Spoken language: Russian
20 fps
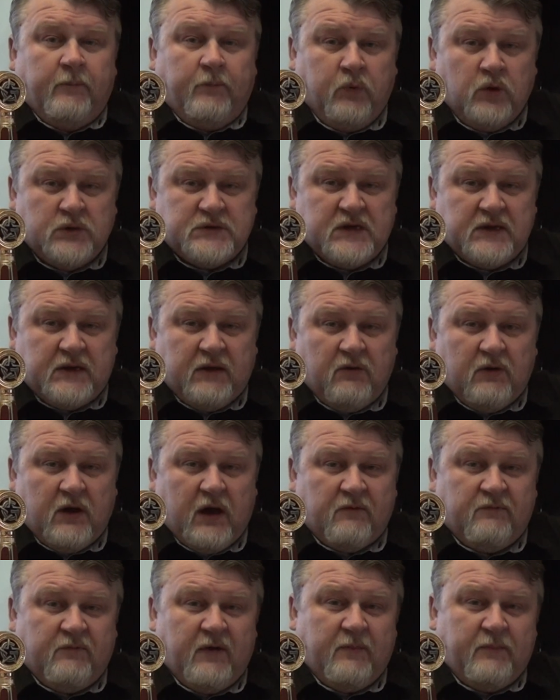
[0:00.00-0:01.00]
После того,
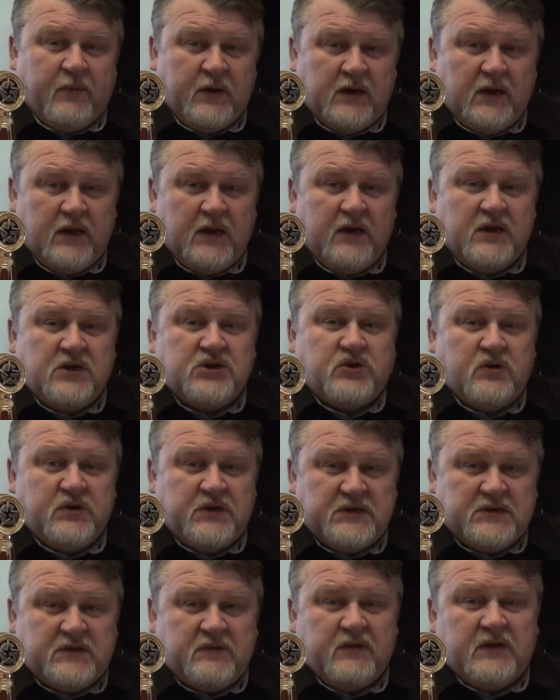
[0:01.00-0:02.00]
как вы определили, что
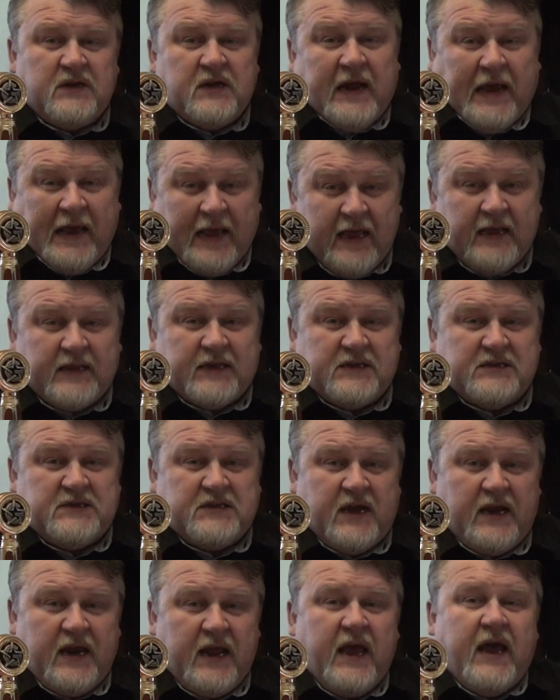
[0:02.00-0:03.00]
действительно этот
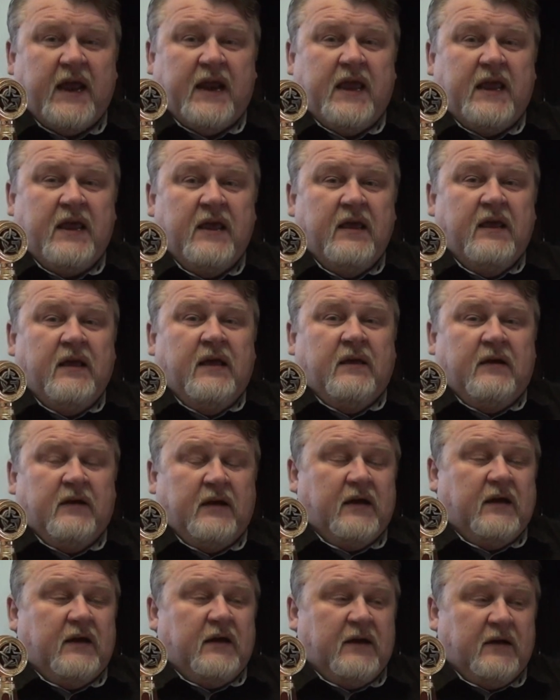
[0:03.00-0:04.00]
солярий
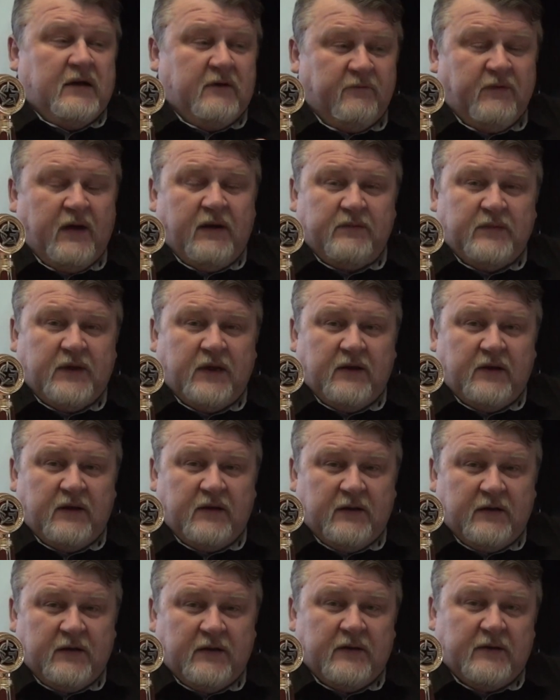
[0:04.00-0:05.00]
э, вам
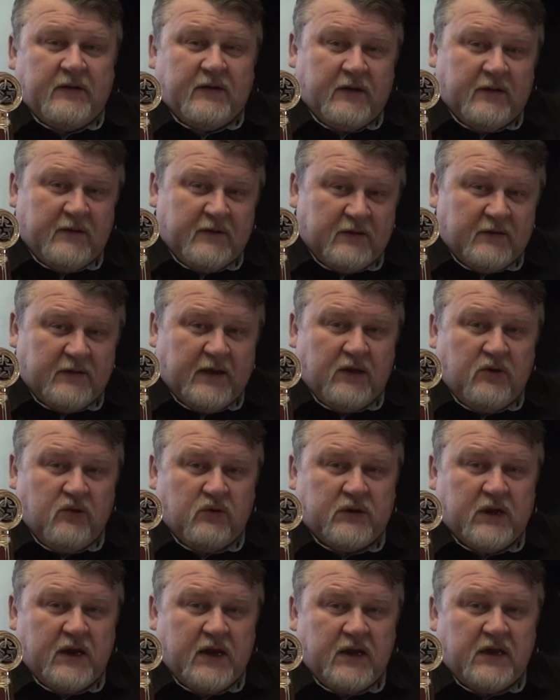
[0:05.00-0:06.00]
э,
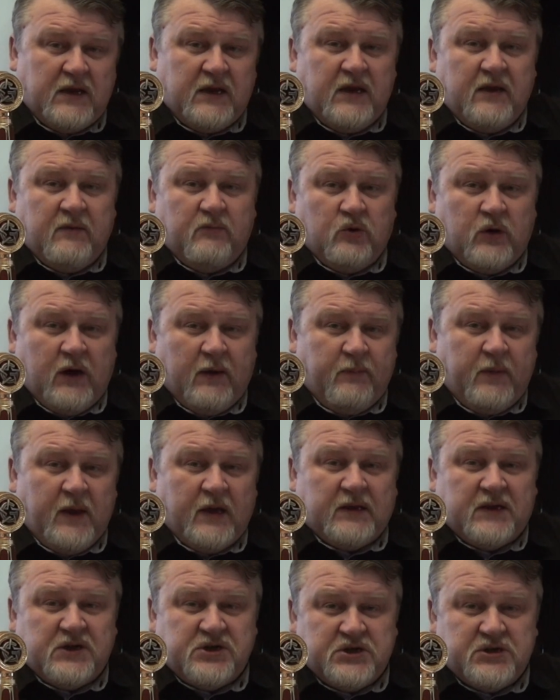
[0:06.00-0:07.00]
дает эритему на
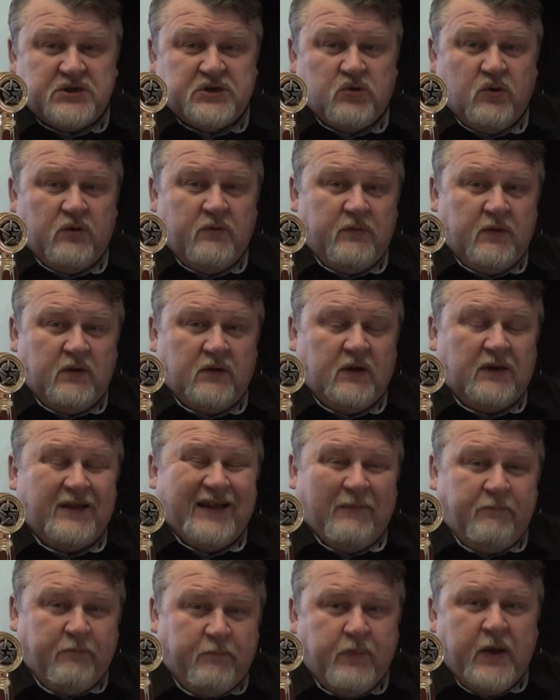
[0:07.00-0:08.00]
5-4
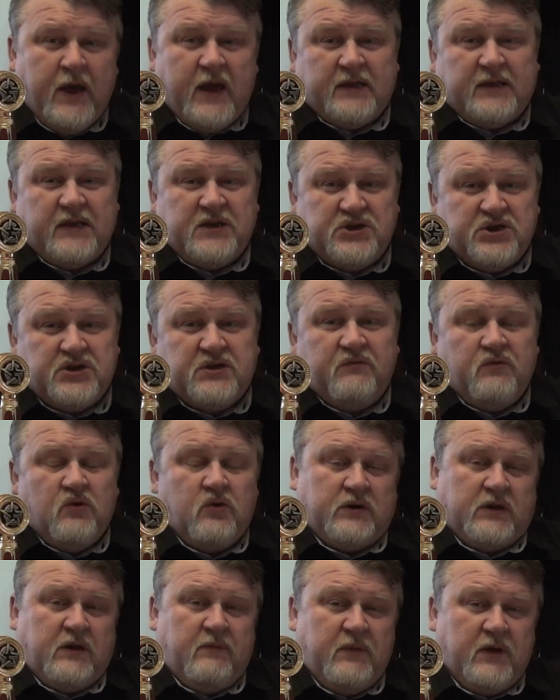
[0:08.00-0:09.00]
на 5,
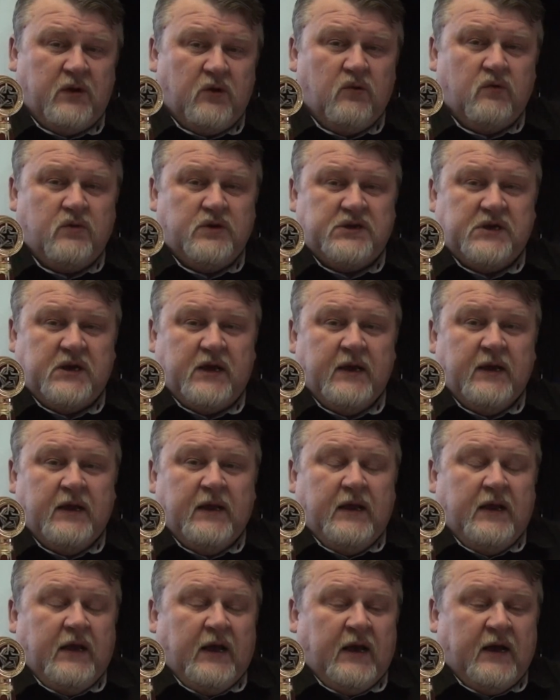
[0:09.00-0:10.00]
4 минуте,
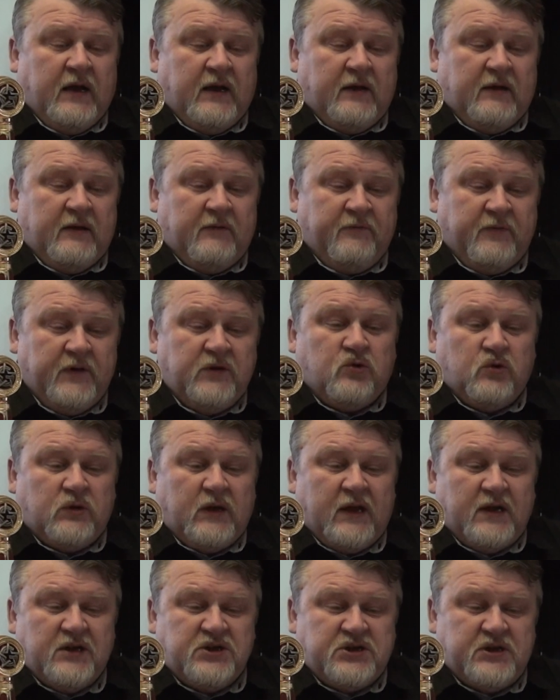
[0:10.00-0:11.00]
э, вы
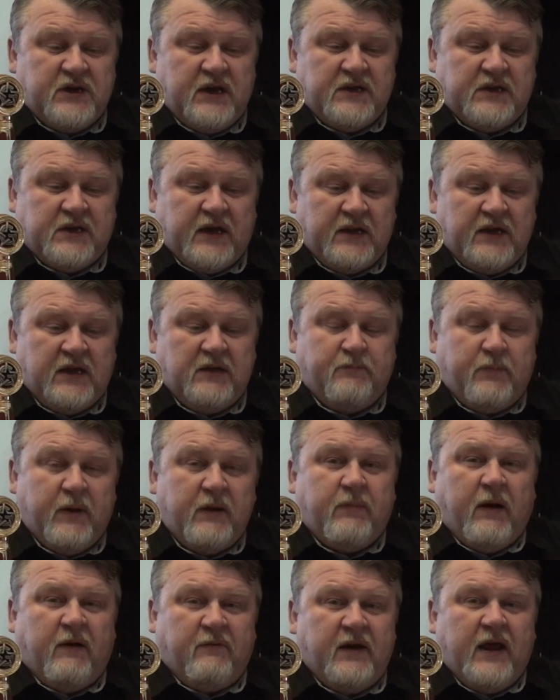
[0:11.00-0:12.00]
туда начинаете ходить,
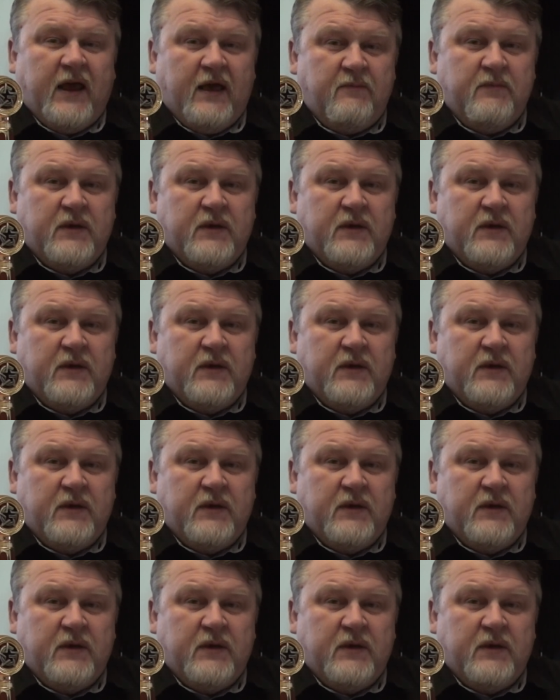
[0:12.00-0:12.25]
прибавляя